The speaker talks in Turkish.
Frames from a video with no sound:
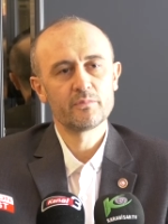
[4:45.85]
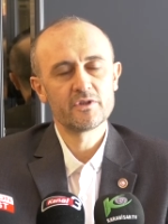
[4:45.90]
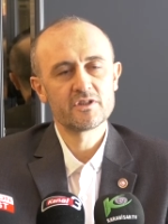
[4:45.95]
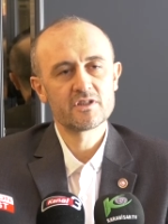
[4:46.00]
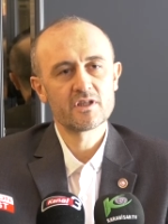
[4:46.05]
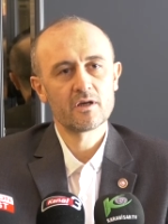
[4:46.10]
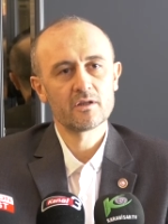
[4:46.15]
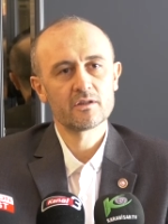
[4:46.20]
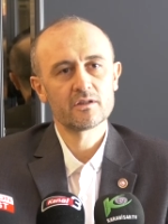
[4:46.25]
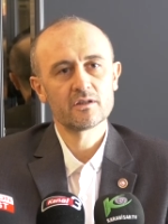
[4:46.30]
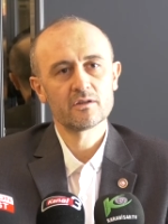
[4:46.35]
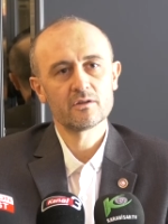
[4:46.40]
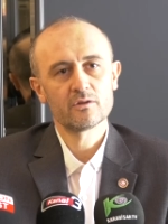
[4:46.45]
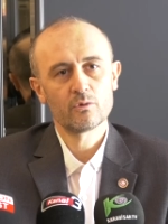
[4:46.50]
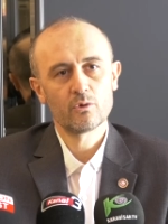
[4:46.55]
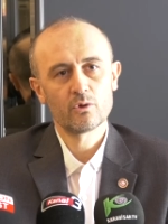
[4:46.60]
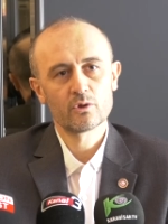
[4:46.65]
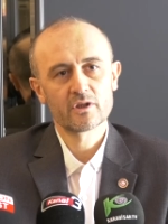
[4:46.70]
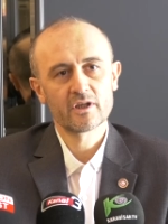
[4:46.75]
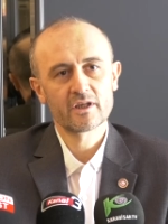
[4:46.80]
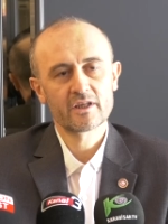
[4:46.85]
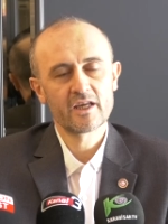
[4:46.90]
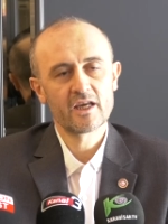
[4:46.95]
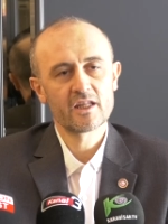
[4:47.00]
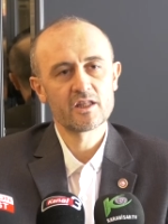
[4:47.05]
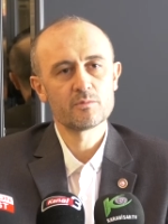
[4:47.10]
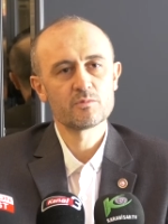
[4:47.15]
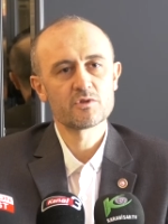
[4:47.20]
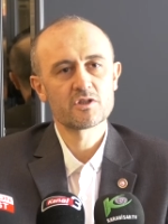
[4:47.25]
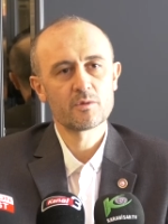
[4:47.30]
bizzat orada
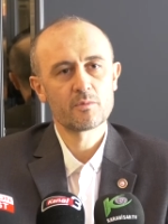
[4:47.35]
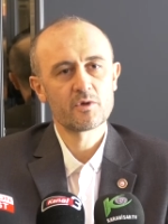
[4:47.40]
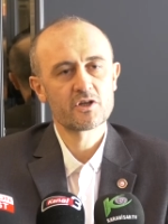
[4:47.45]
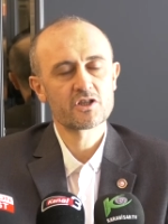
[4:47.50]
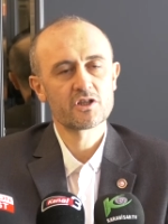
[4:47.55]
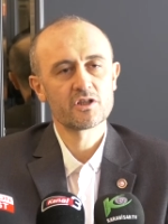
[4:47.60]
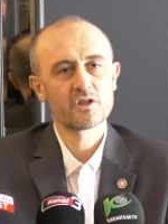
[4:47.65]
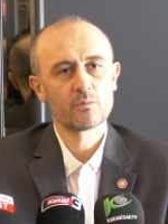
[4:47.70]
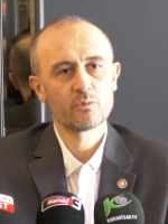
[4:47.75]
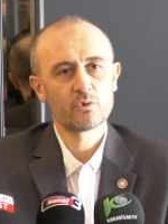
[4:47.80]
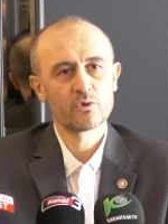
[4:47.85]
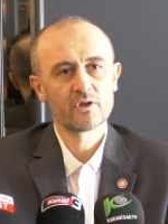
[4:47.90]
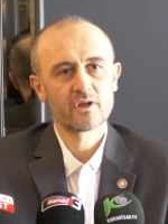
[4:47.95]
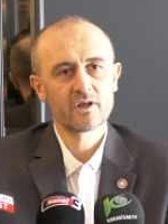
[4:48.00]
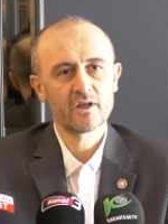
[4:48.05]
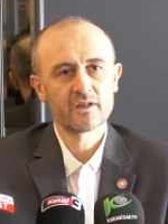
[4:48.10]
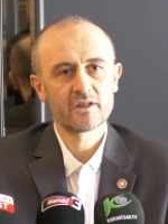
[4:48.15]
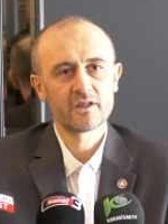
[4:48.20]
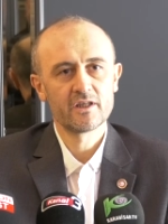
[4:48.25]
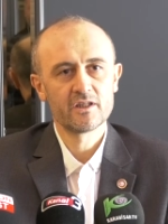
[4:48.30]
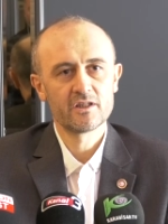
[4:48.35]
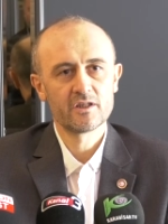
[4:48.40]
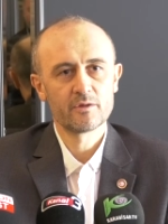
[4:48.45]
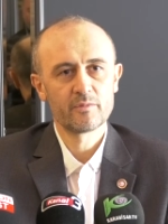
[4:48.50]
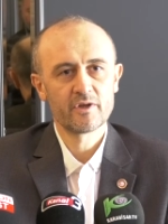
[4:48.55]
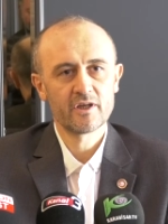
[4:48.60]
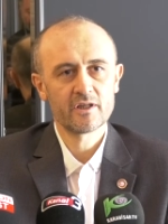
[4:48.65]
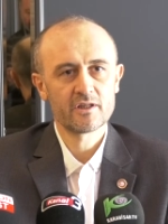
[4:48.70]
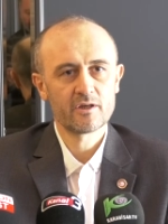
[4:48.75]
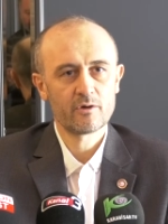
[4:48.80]
kendimiz de başında bulunarak
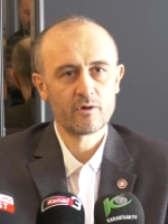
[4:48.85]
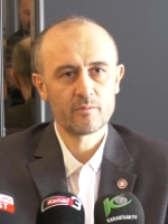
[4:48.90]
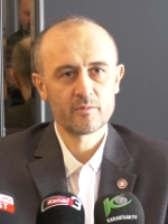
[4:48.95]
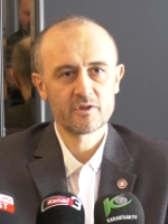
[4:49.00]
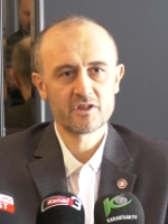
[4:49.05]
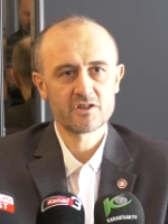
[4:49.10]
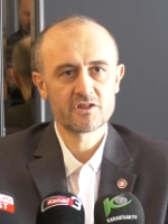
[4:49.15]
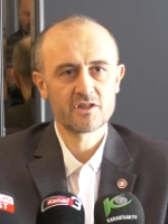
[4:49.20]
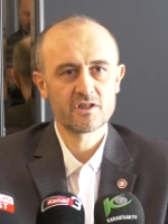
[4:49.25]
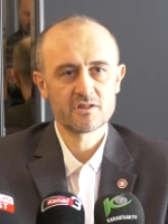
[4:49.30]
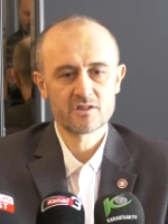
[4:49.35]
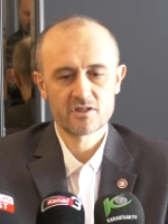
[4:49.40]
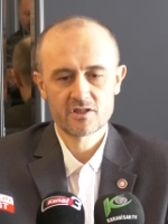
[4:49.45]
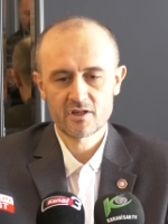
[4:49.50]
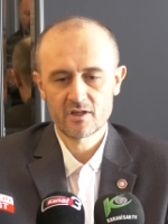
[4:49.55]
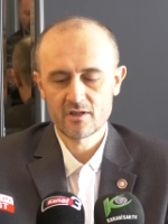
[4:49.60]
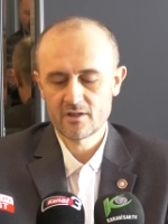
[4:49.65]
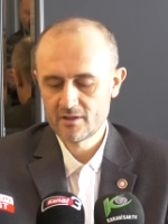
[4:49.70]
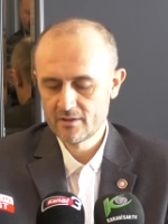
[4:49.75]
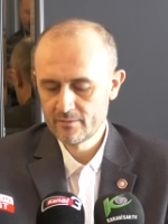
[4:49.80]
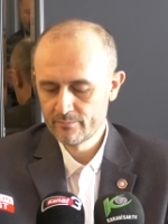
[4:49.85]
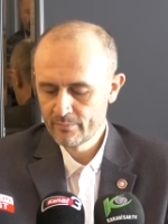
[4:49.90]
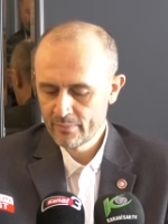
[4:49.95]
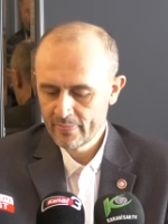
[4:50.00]
giydirmeye devam edeceğiz inşallah.